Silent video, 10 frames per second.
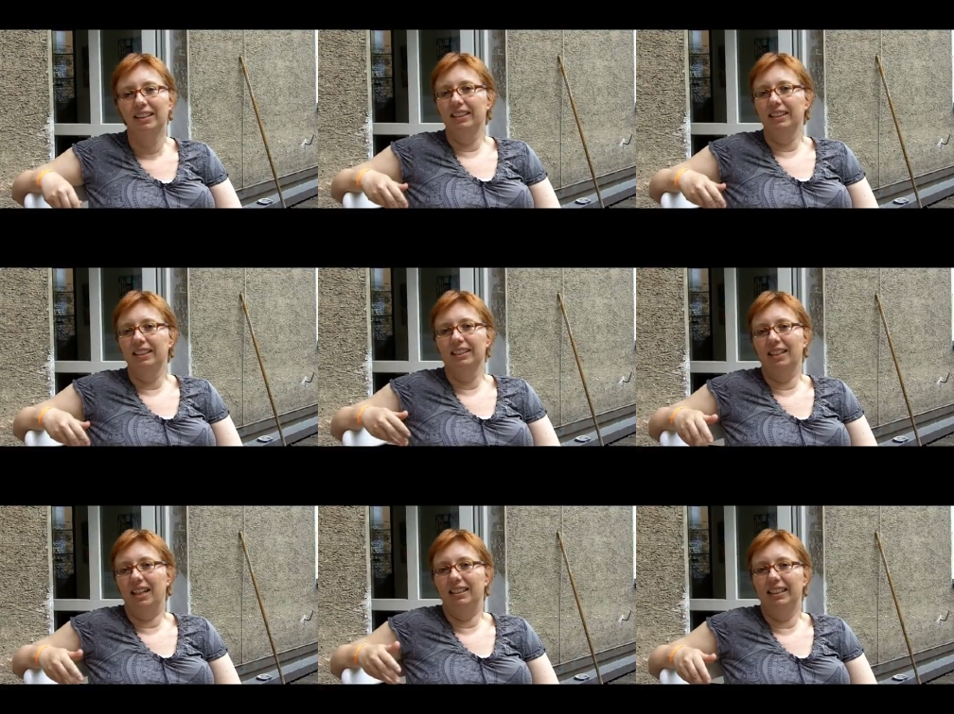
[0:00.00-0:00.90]
ist eine
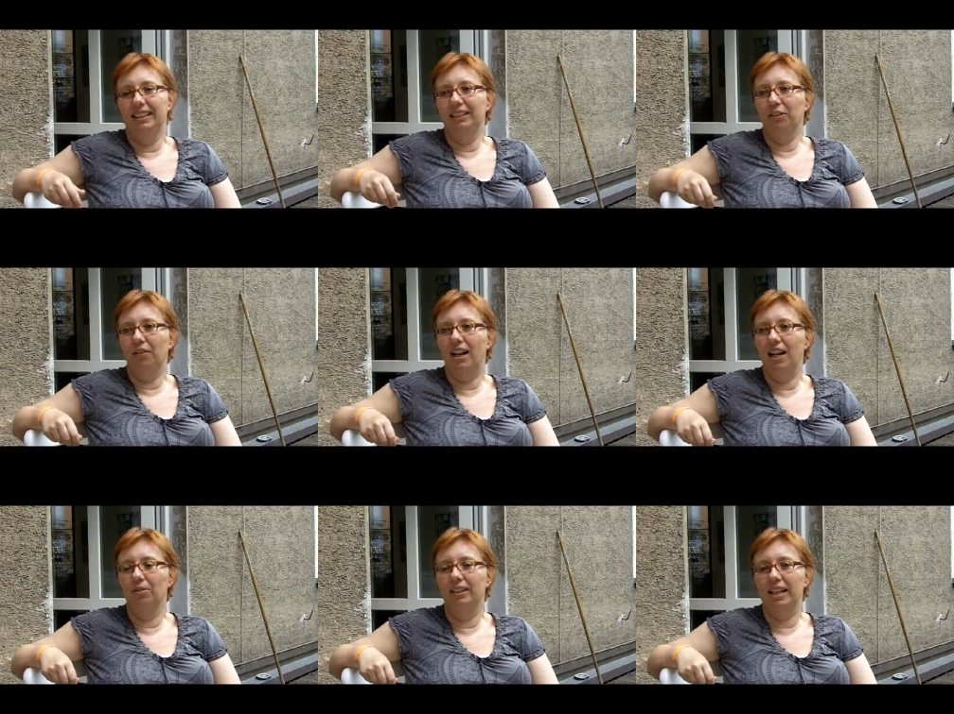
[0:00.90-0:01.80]
alltägliche
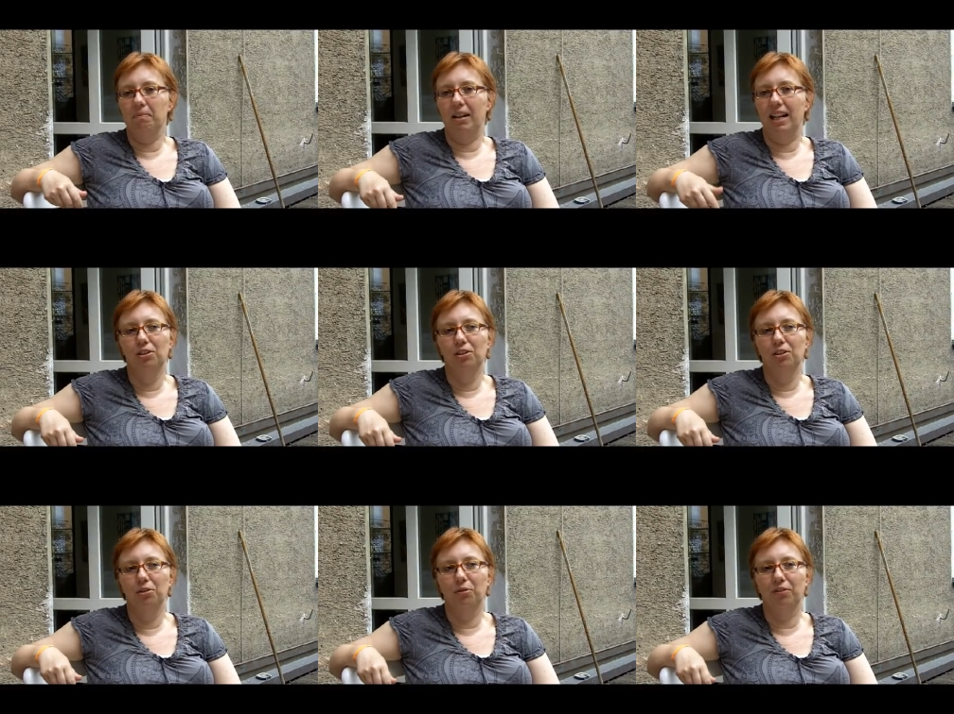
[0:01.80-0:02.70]
Frage und erstmal keine
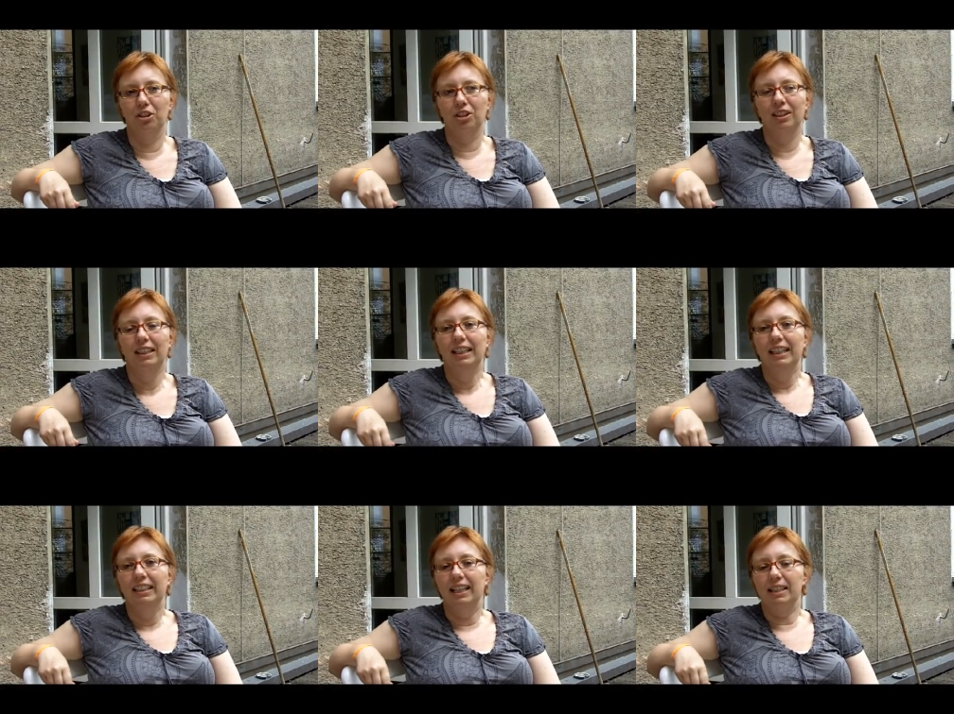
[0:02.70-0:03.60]
philosophische.
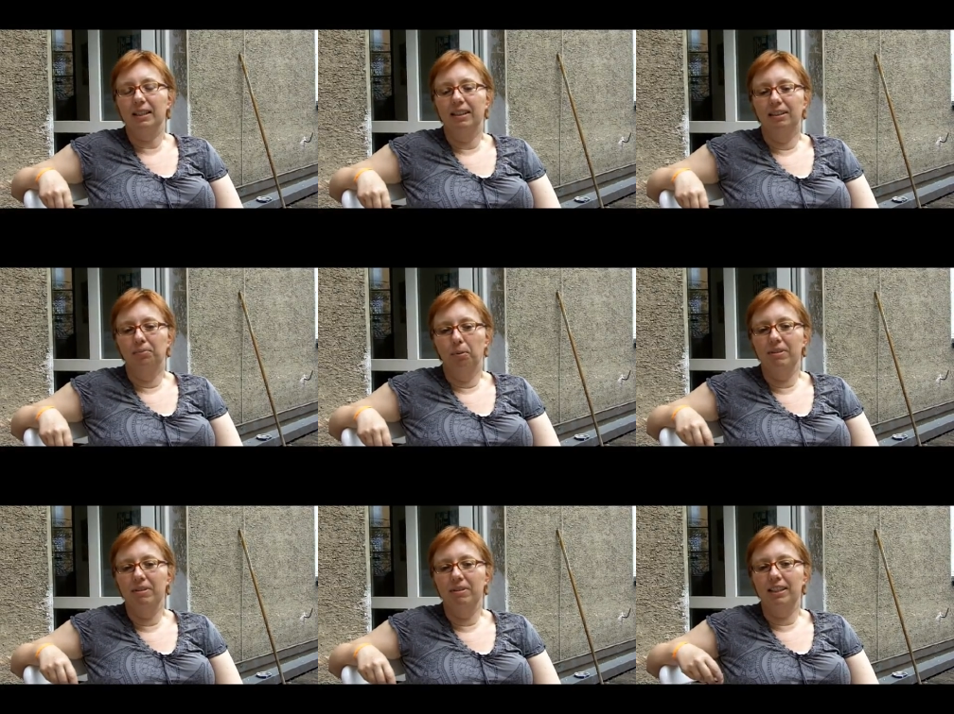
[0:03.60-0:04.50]
Das äh,
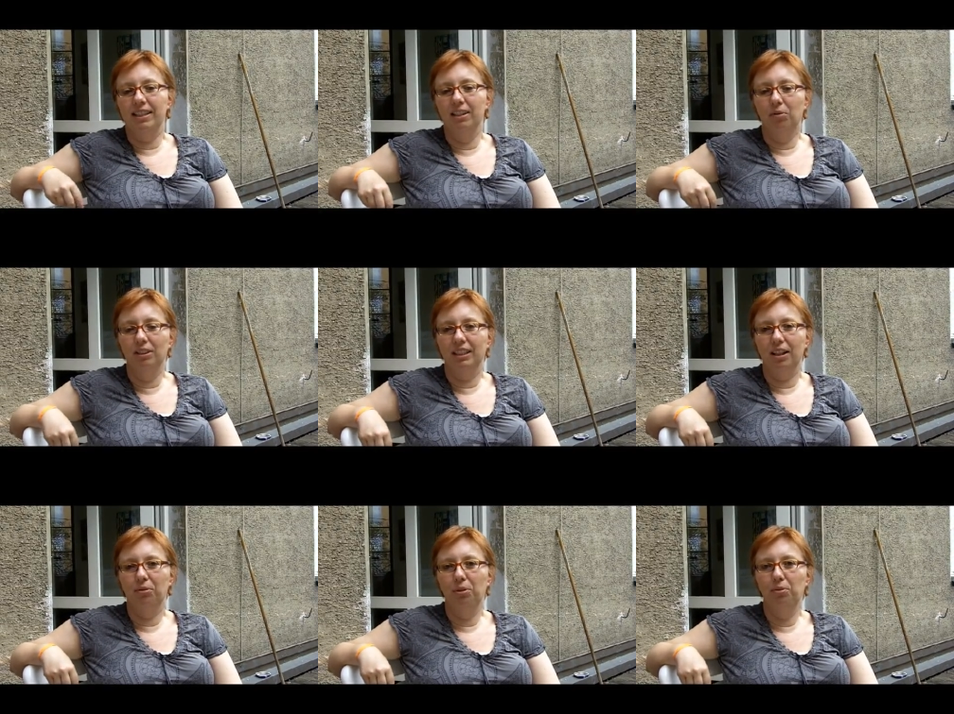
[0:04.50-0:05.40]
Problem ist, dass in unserer
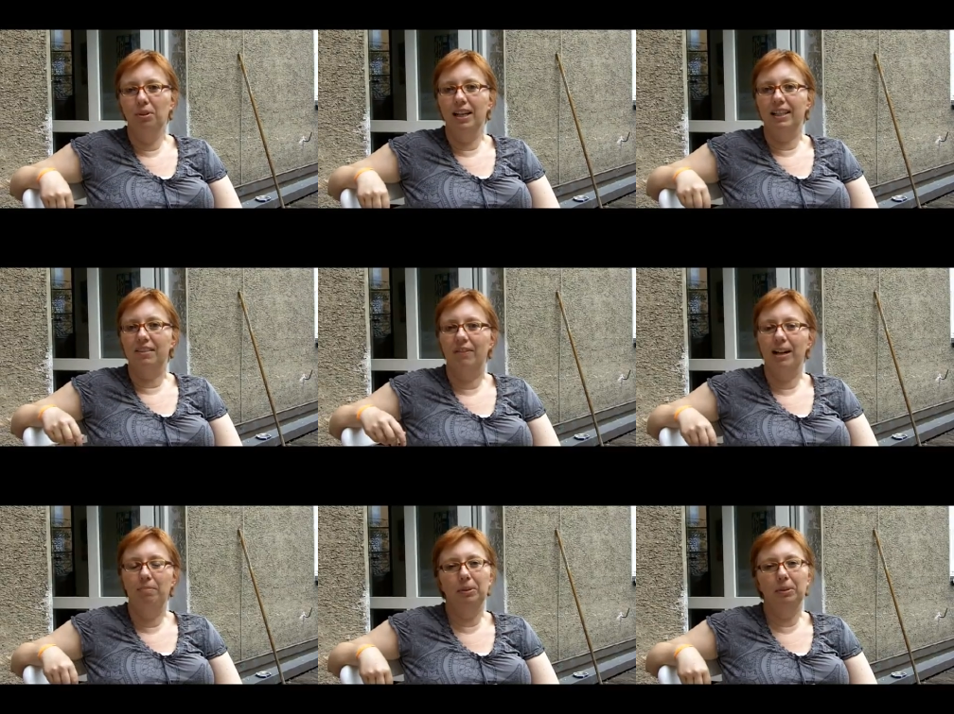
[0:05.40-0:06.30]
Kultur das
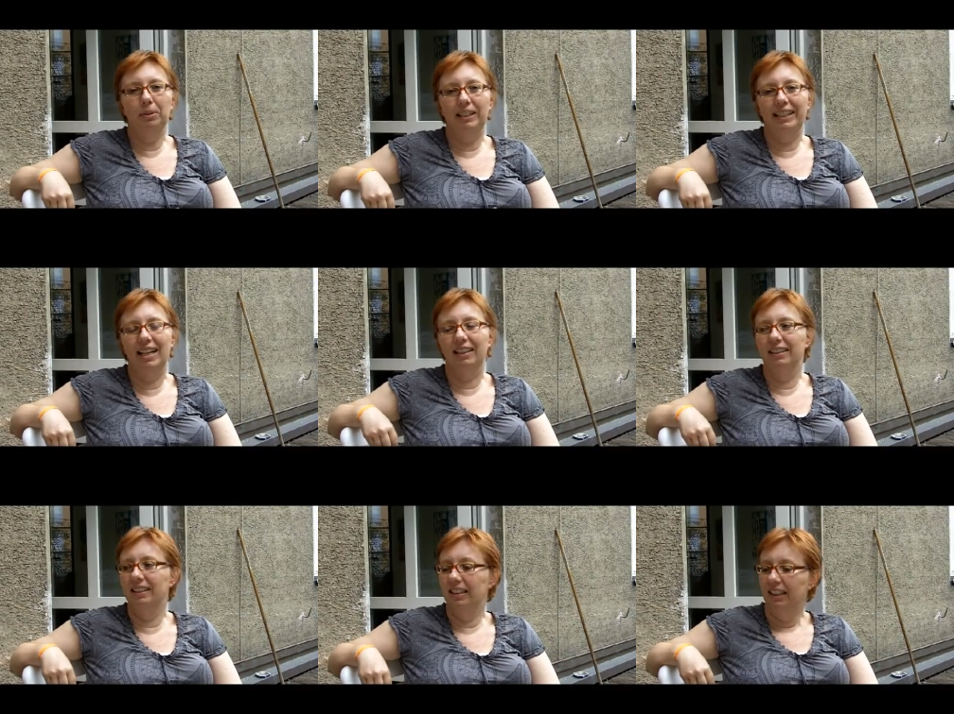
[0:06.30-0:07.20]
weibliche
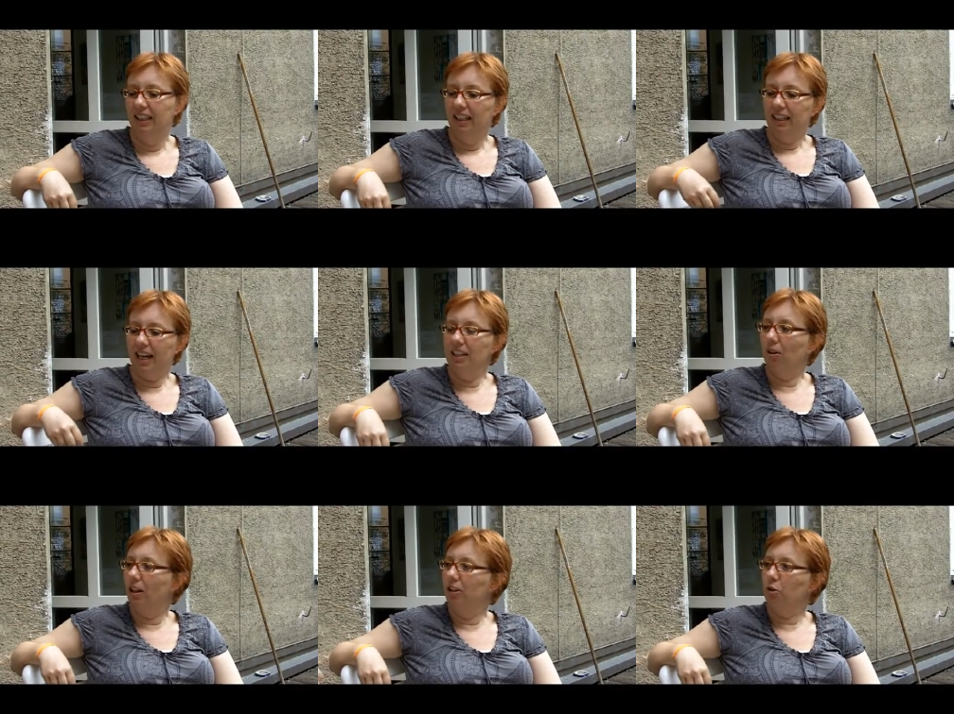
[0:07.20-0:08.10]
Begehren keine
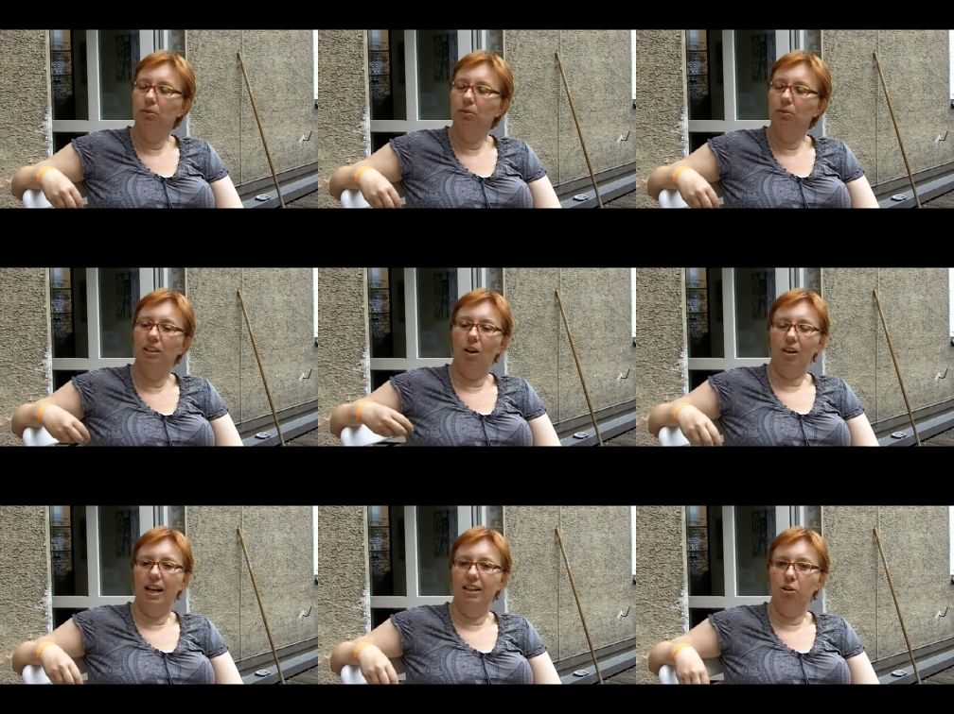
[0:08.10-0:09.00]
Rolle spielt oder auch
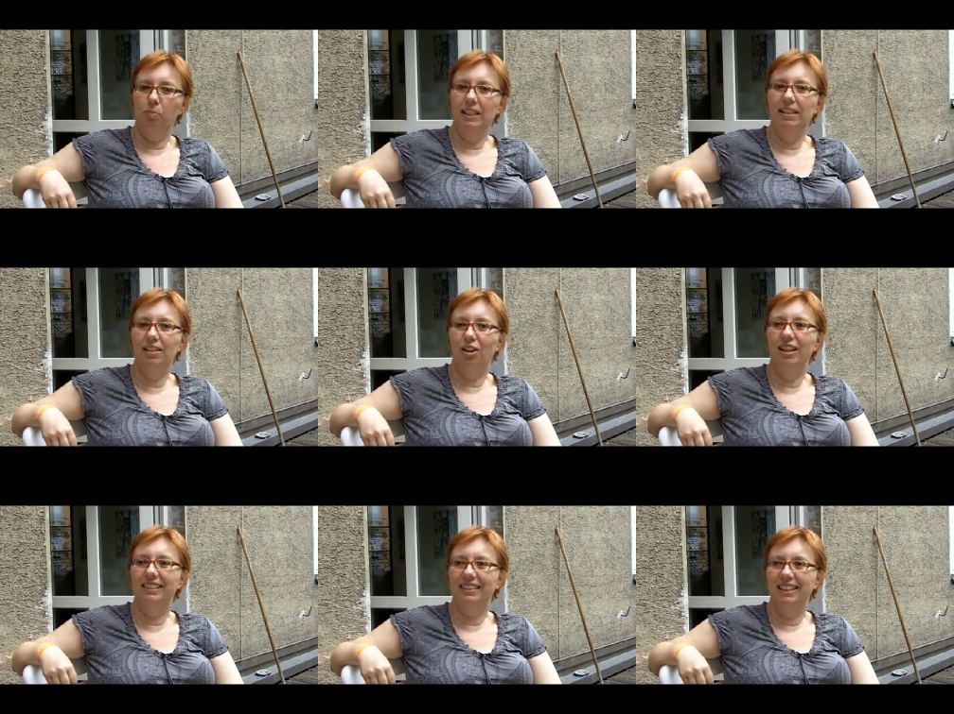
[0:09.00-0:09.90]
keine spielen
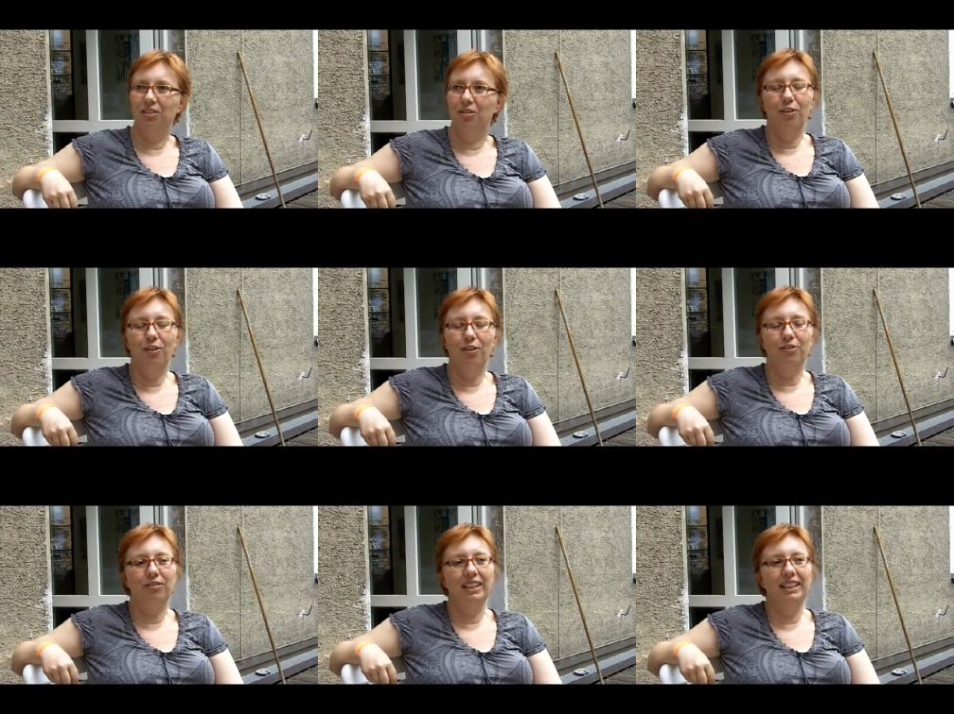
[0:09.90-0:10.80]
sollte. Also oft,
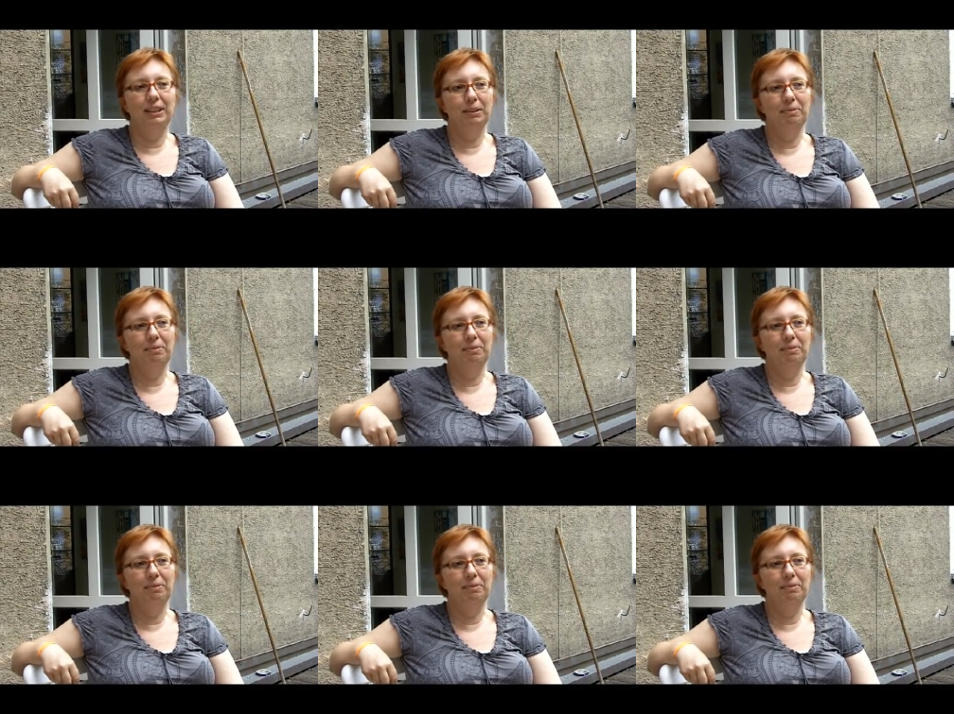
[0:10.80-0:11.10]
wenn ich äh, mit